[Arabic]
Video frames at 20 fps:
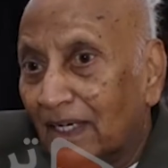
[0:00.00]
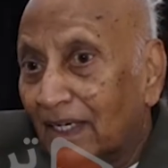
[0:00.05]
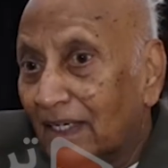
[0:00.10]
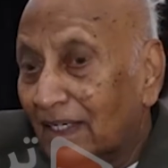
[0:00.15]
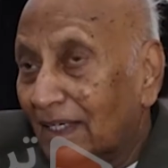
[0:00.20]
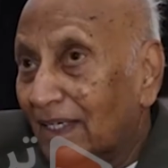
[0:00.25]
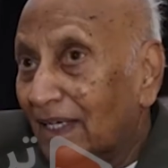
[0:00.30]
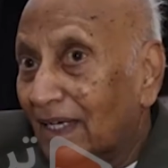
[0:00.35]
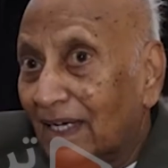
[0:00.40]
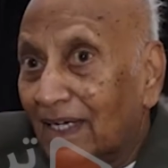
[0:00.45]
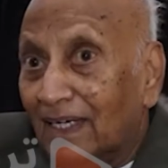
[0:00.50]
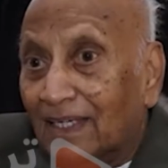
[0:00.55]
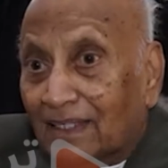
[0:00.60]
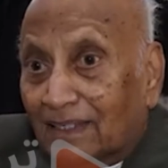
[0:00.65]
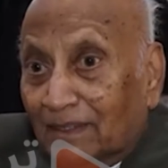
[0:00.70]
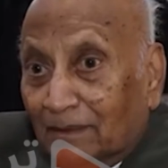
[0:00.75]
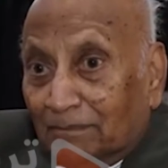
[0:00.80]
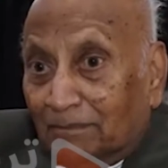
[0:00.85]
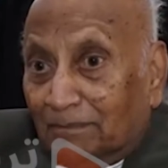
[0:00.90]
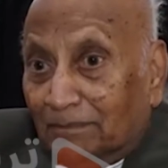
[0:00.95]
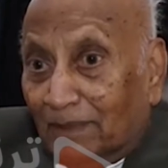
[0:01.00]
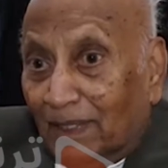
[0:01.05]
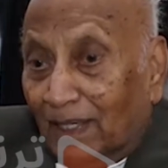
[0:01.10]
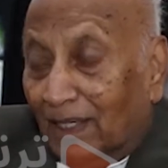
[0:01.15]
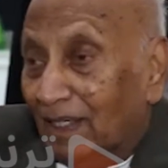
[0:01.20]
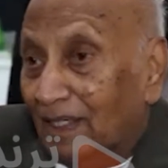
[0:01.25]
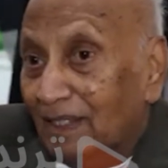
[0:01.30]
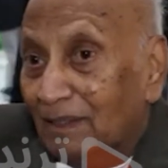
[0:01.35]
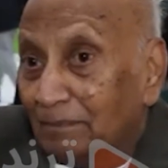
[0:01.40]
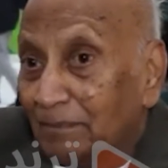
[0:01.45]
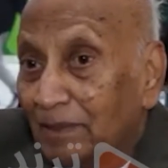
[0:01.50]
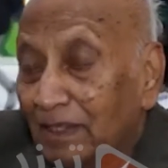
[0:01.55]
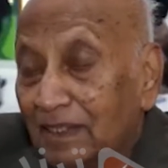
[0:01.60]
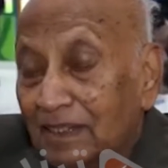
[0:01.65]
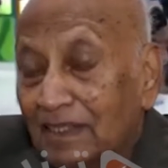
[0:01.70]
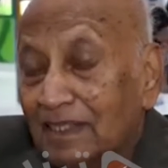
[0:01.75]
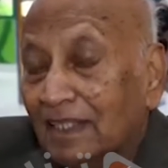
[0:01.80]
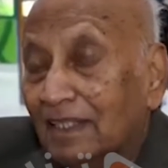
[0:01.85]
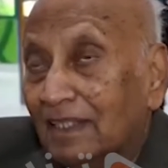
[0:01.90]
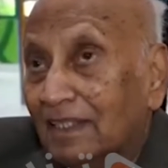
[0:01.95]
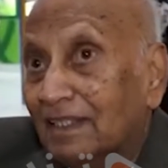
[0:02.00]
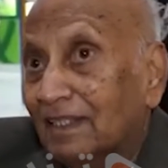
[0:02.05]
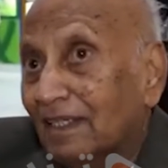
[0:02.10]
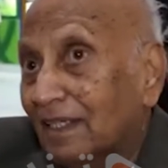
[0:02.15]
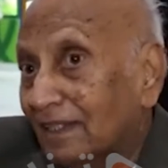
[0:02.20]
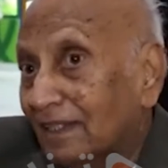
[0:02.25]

آه، عالم عالم خسارة